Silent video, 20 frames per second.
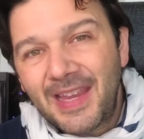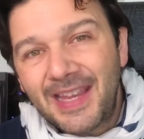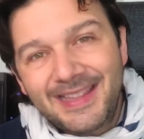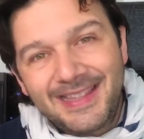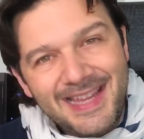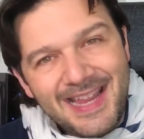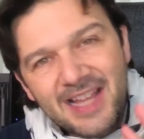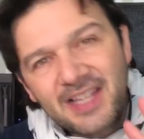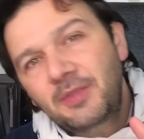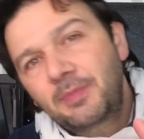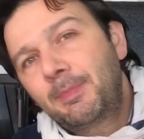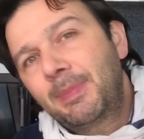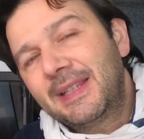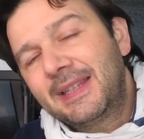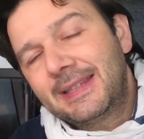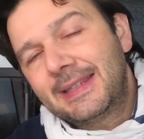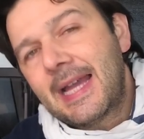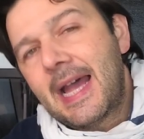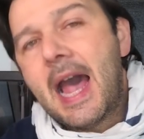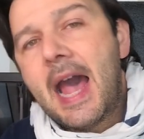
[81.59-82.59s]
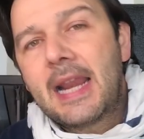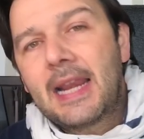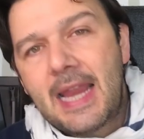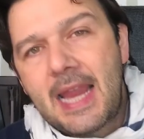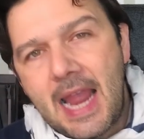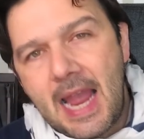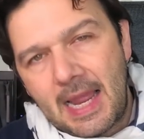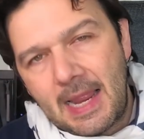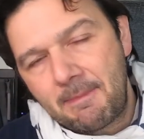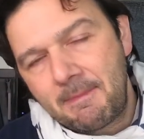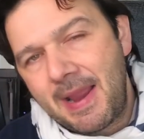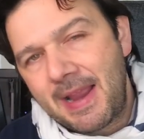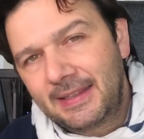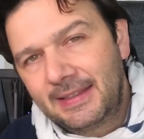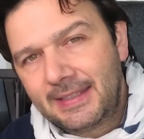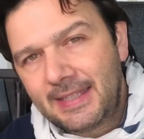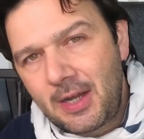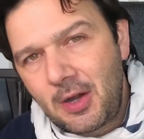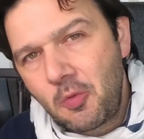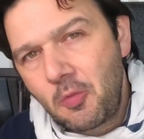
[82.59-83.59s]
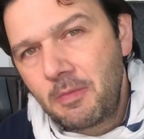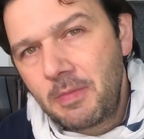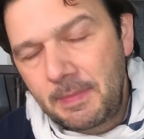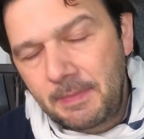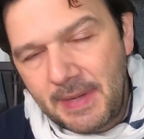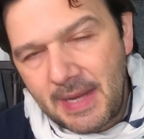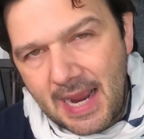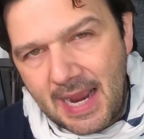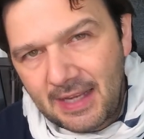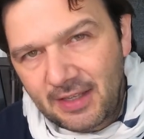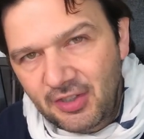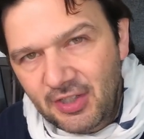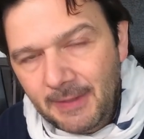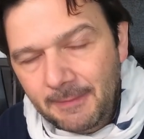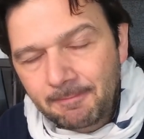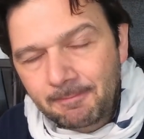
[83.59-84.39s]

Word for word: e di aspettare a mettere un mi piace